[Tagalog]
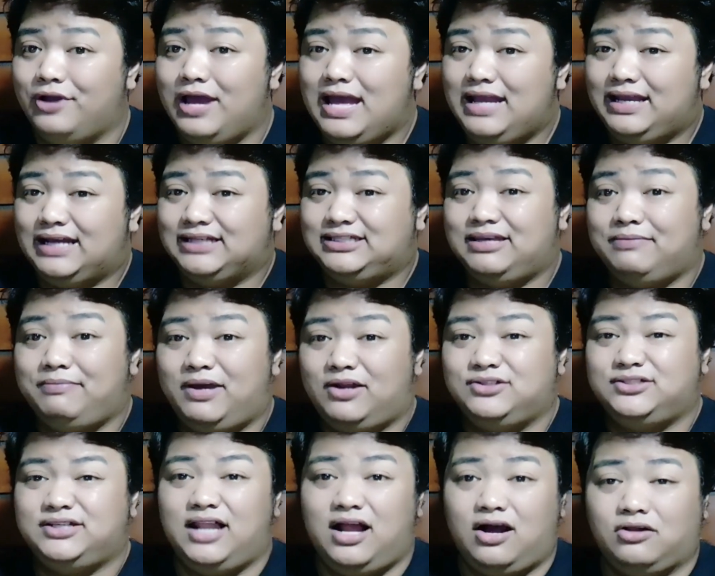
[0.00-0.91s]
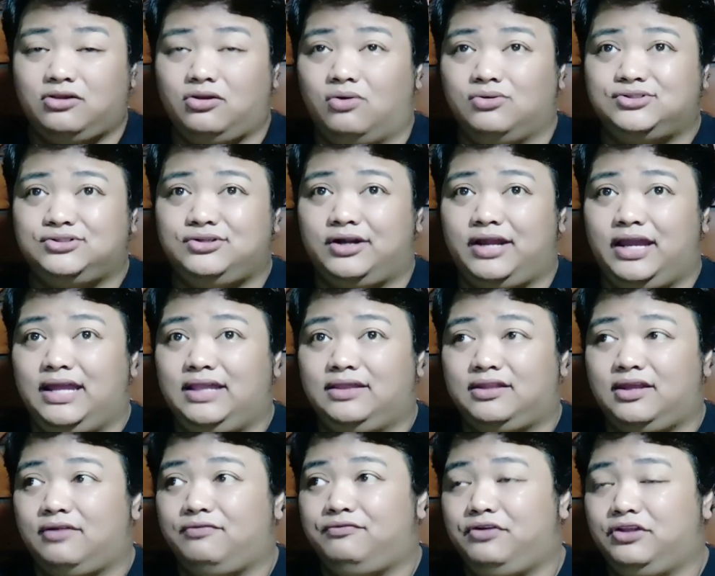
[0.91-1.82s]
Kasi meron silang closed door
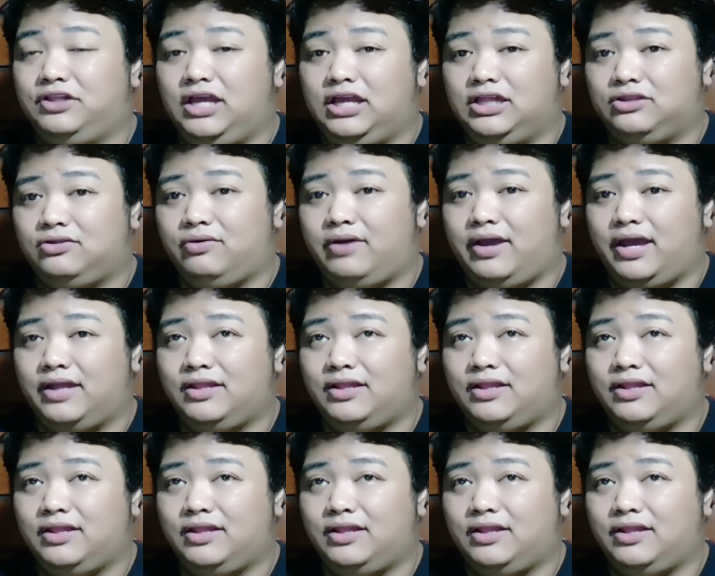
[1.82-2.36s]
interview dito eh,